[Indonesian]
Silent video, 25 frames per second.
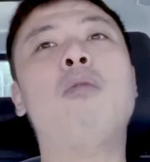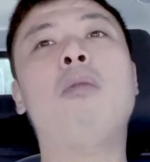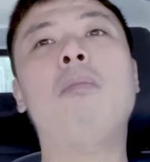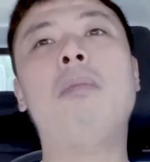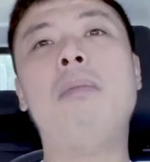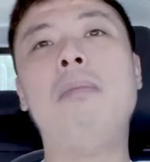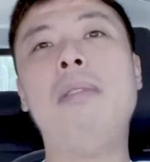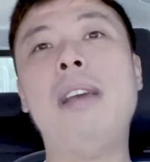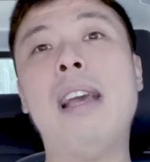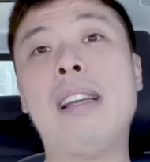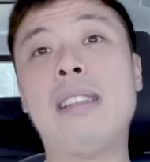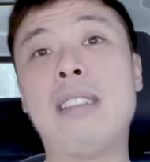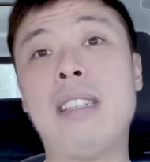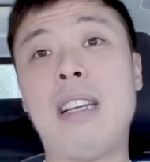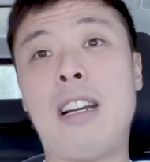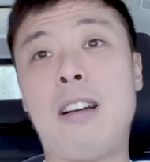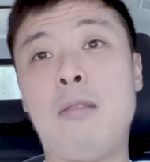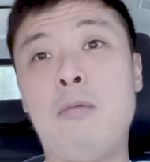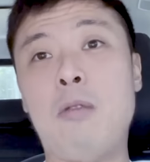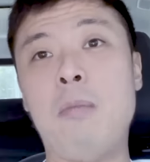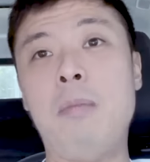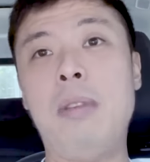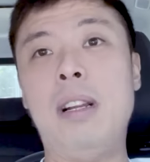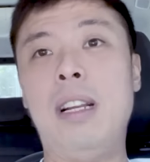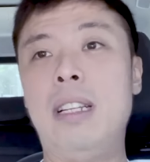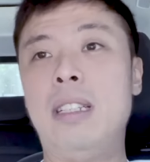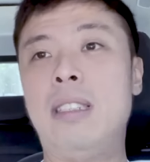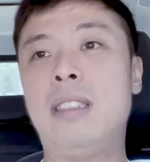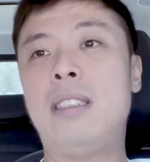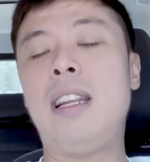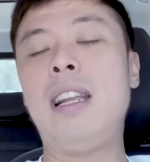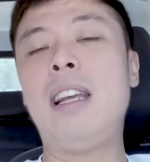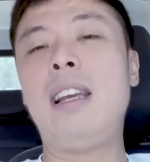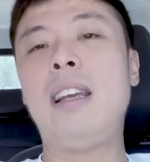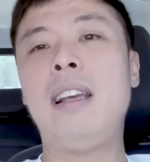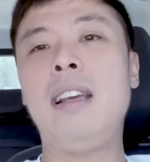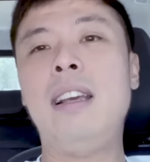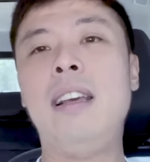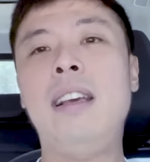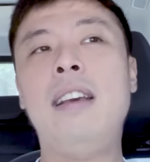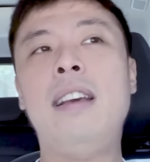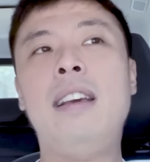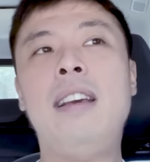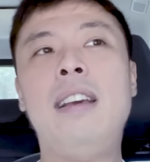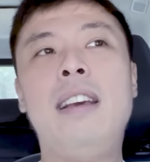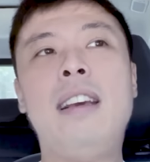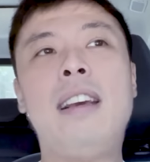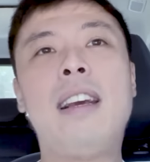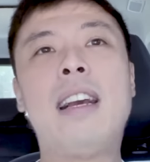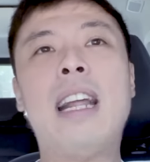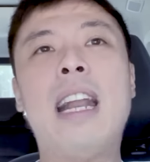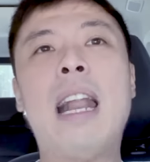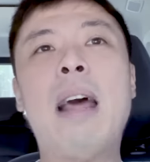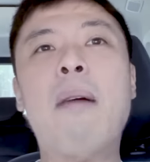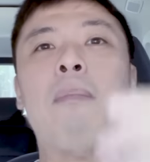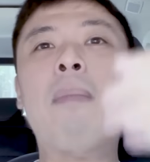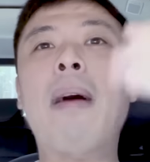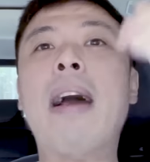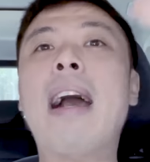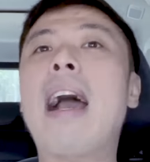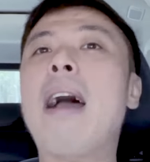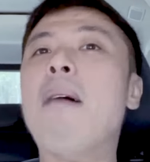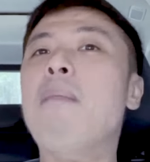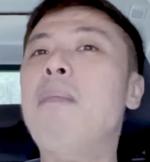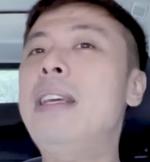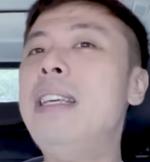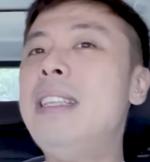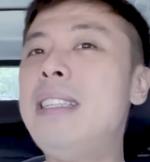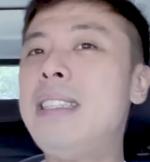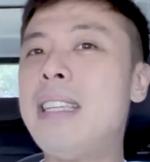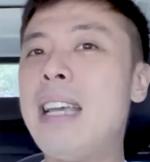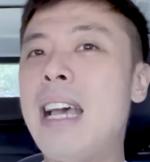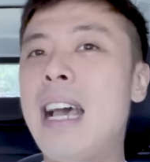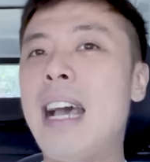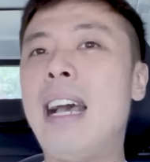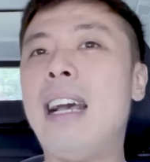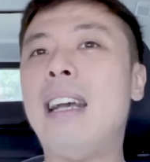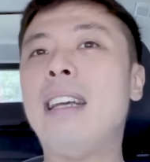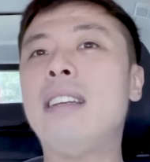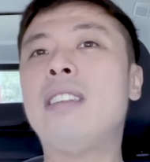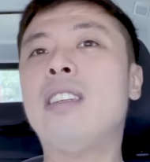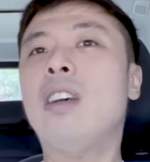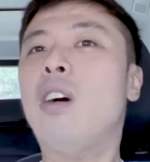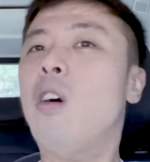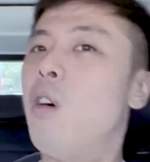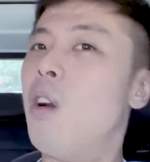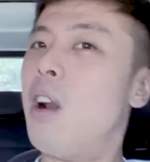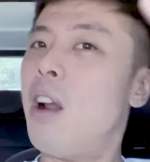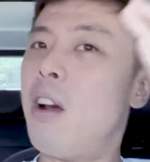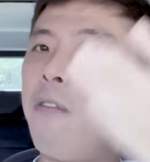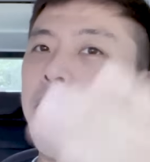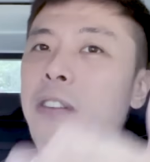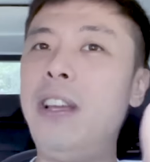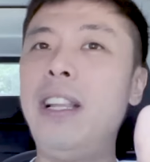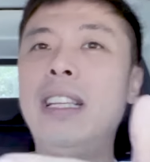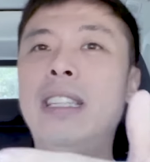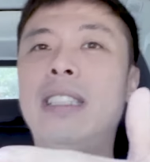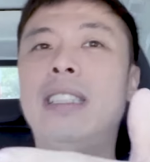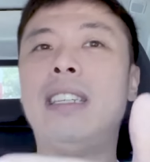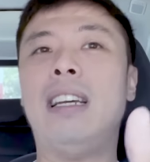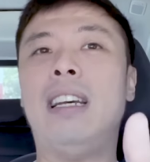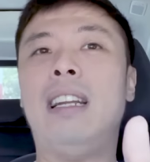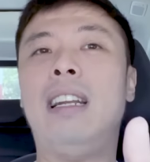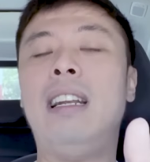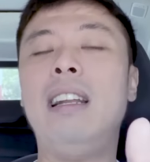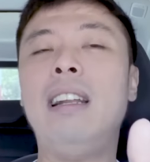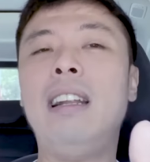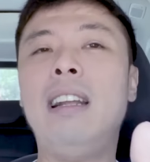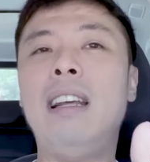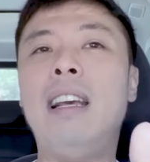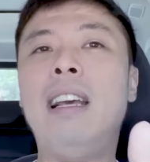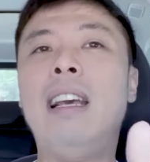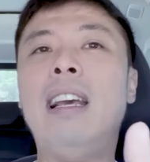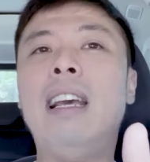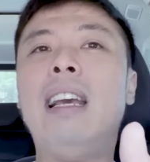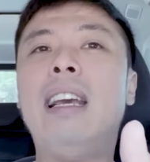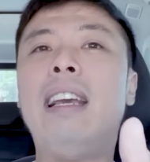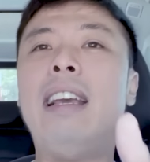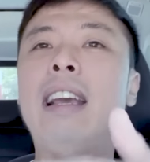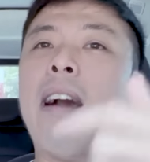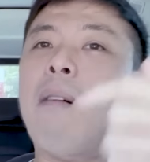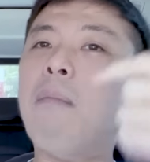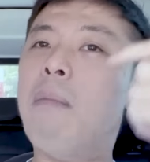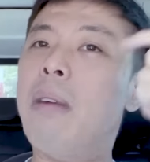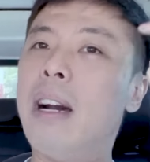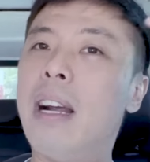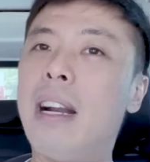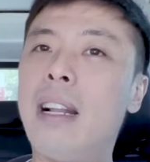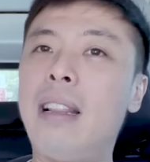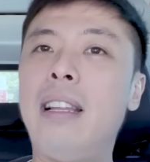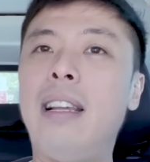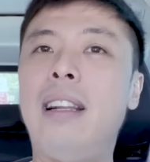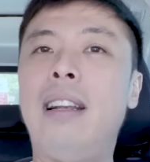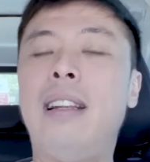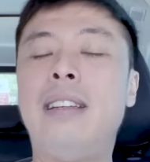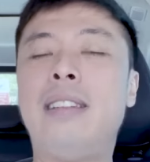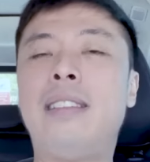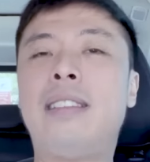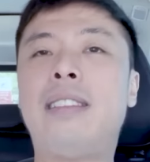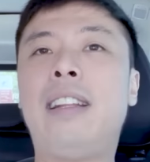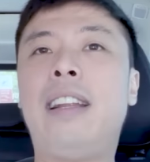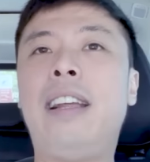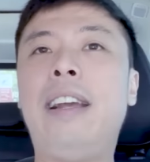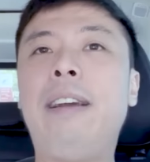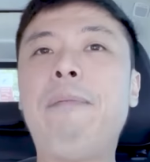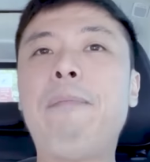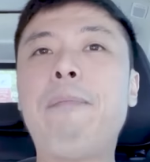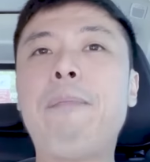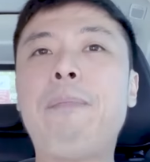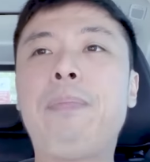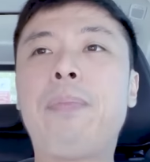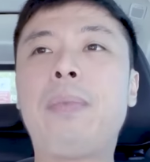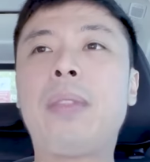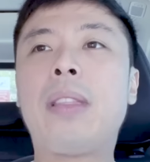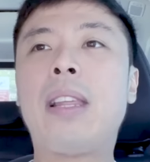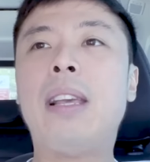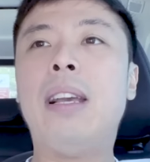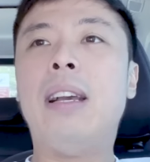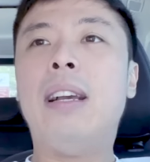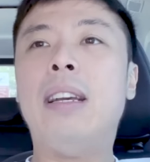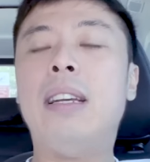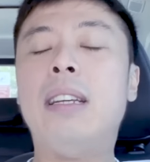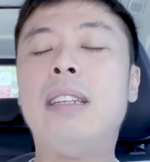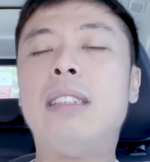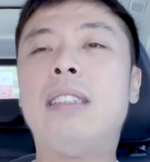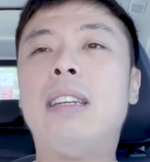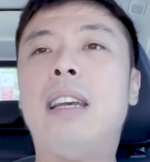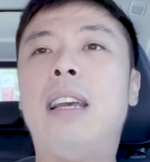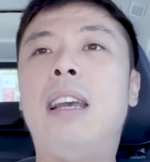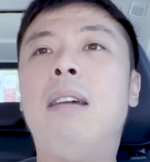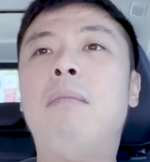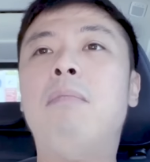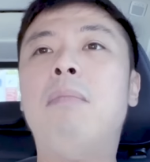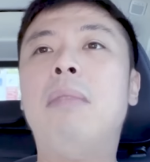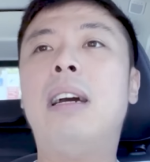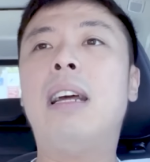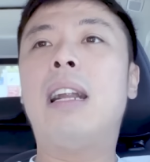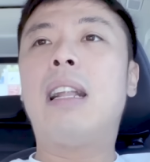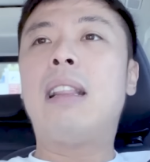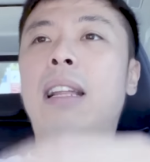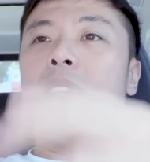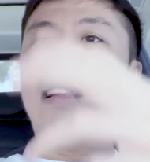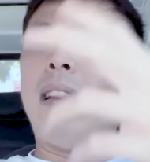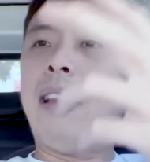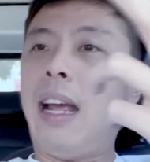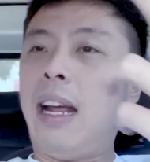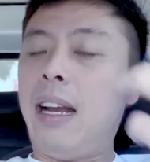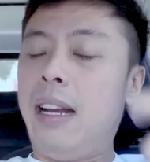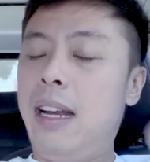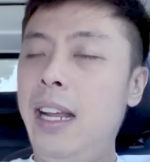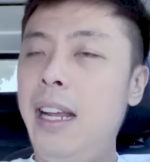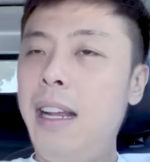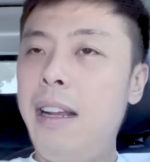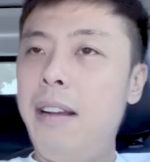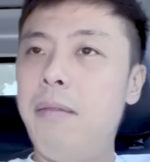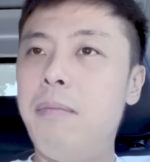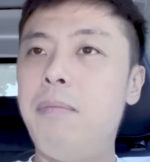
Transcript: mobil biasa ke mobil listrik kenapa nggak bisa seorang Vincent yang mengerti listrik saya mengerti teknik